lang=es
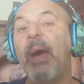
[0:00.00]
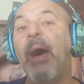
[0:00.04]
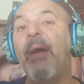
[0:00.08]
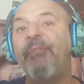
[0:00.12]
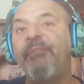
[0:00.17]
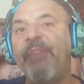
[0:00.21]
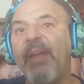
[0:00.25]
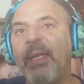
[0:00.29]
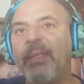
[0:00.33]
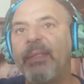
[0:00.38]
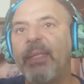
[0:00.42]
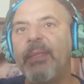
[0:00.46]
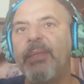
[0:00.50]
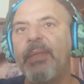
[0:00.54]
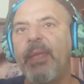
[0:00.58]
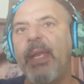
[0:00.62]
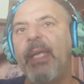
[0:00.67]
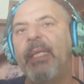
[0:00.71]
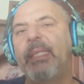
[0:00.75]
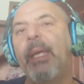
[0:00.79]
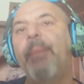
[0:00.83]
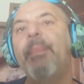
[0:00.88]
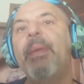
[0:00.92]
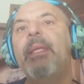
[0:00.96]
afectan
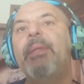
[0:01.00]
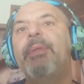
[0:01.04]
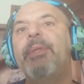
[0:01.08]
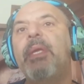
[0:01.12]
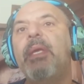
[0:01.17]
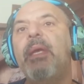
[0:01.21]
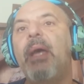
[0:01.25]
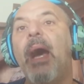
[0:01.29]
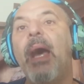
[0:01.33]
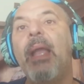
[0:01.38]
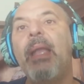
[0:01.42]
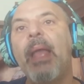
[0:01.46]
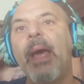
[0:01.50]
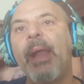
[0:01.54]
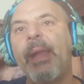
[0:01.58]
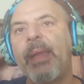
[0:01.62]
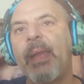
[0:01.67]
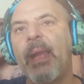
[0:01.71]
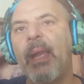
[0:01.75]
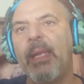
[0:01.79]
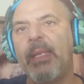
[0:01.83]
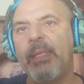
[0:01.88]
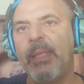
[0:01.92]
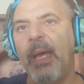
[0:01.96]
directamente a la
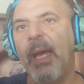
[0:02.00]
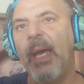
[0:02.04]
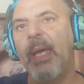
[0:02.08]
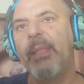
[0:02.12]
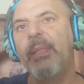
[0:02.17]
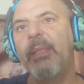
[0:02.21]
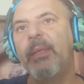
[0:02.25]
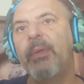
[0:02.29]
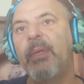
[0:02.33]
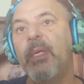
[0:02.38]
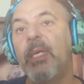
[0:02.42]
realidad.